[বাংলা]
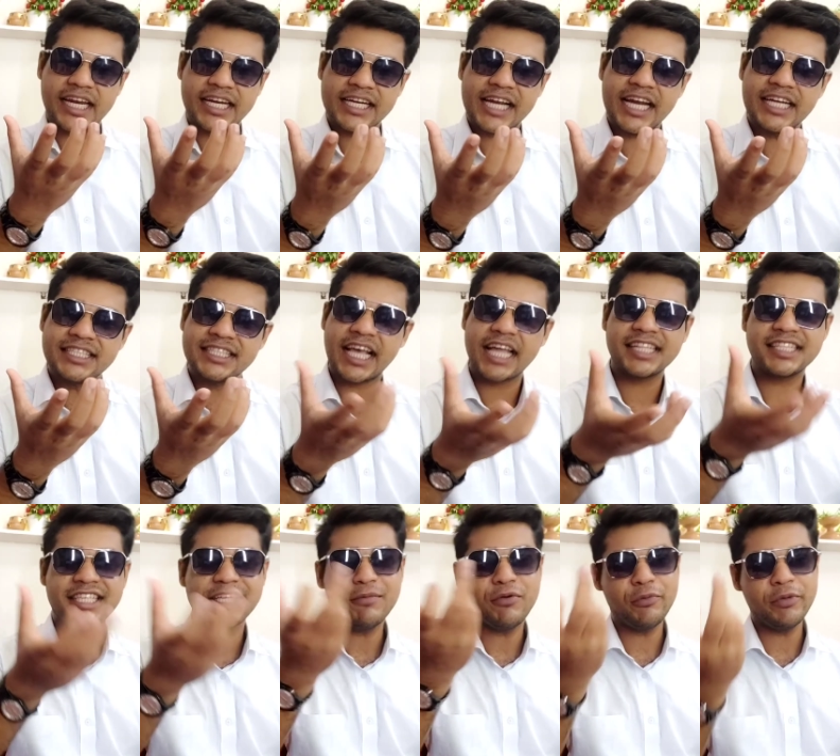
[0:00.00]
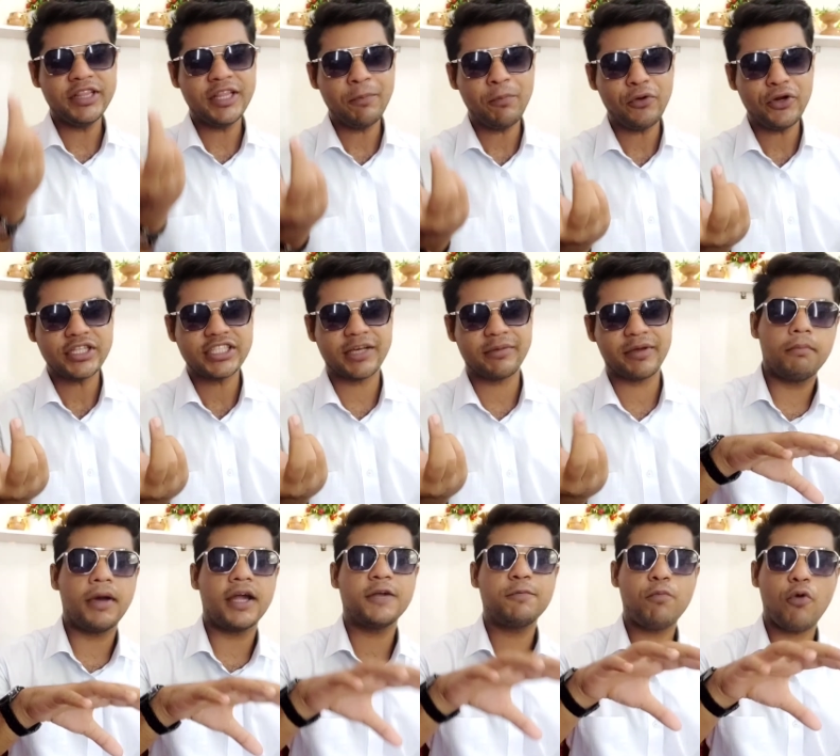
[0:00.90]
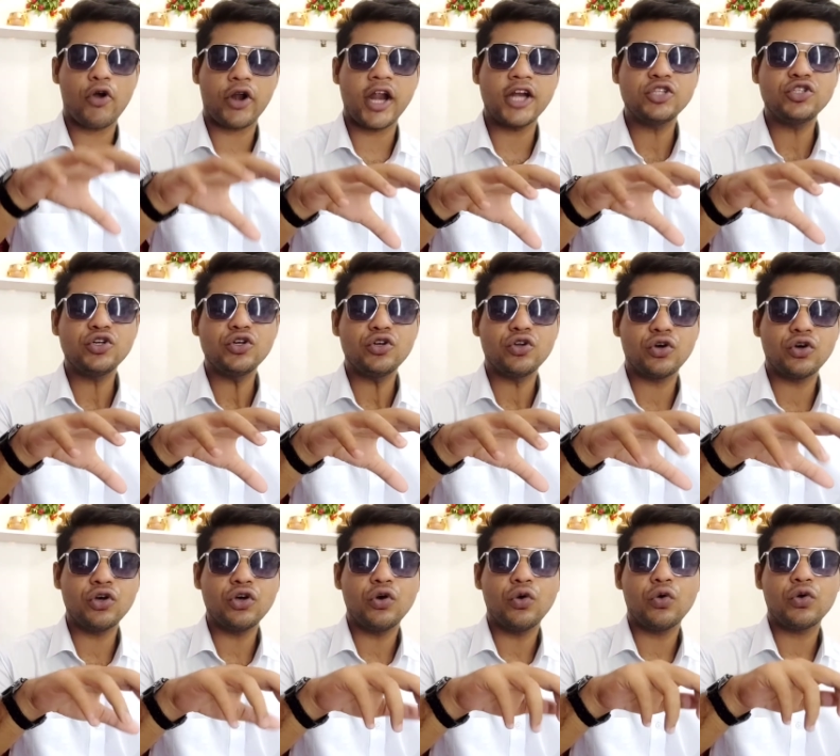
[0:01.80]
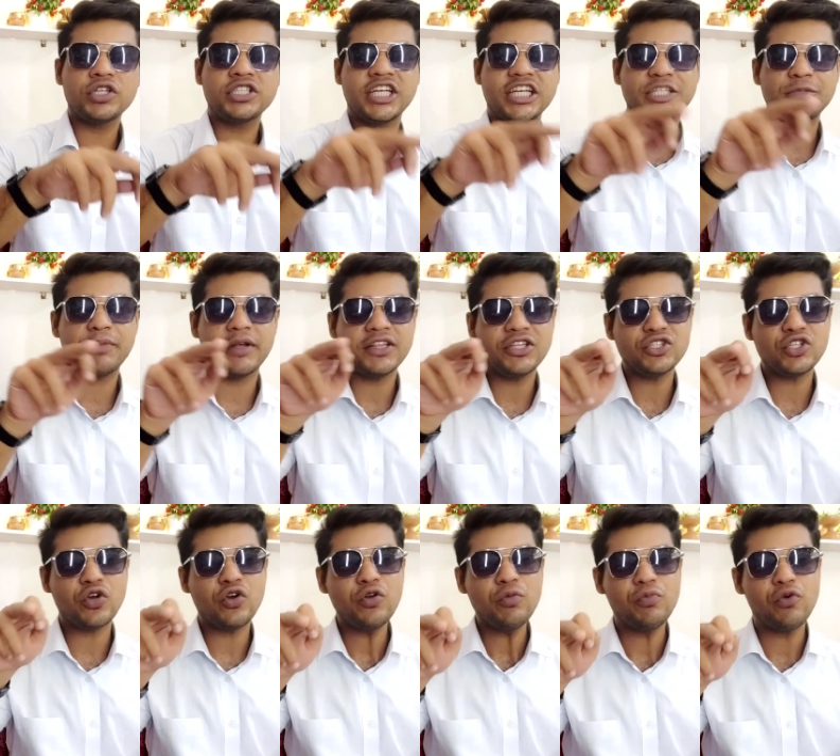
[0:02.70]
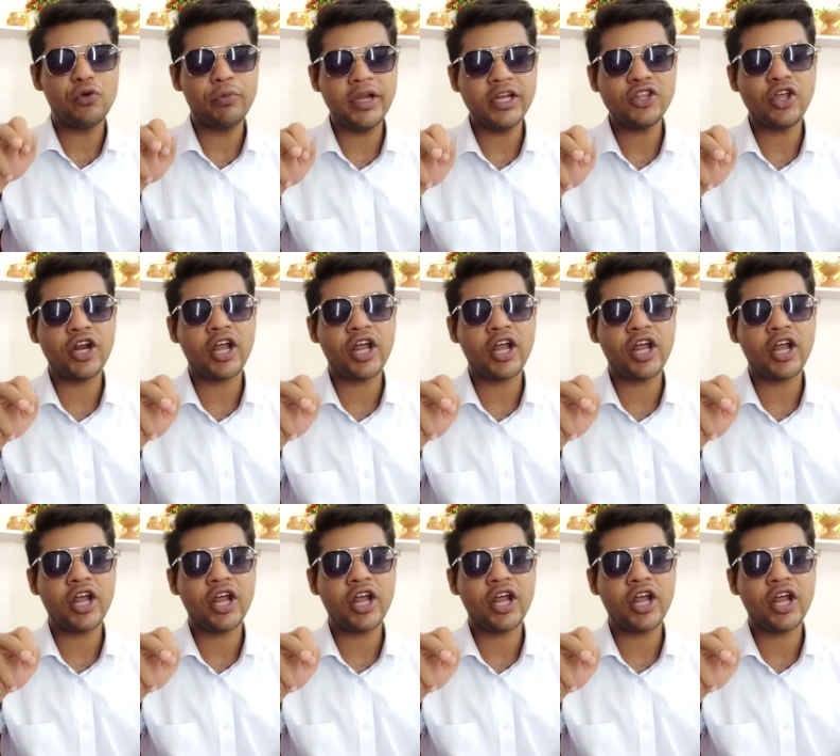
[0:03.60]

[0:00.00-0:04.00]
স্যাটেলাইট চাচ্ছে ভূমিতে পড়ে যাবে বাট পড়ার জন্য ওর শেষ প্রান্তে যখন ভূমির